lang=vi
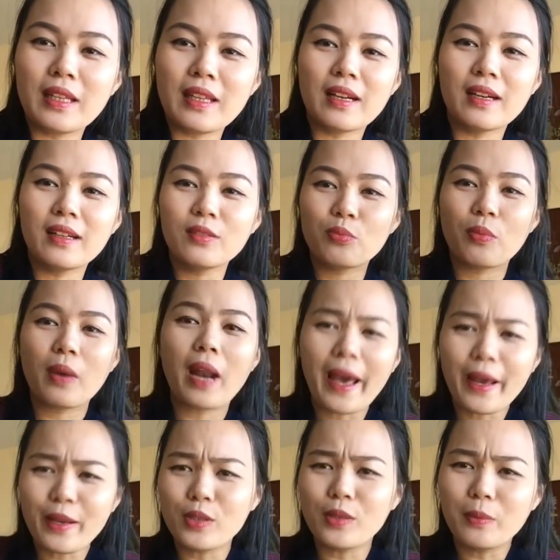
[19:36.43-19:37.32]
Nhớ
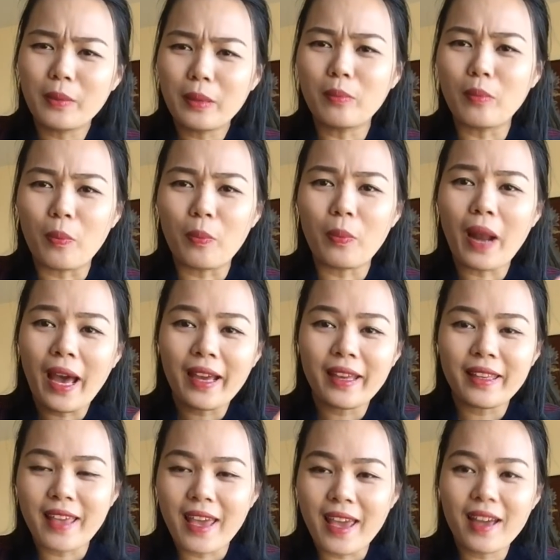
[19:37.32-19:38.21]
like cho Minh 1 like
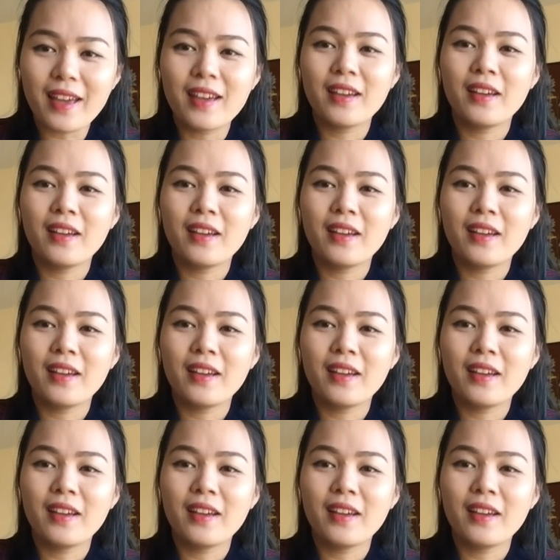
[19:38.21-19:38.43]
nha.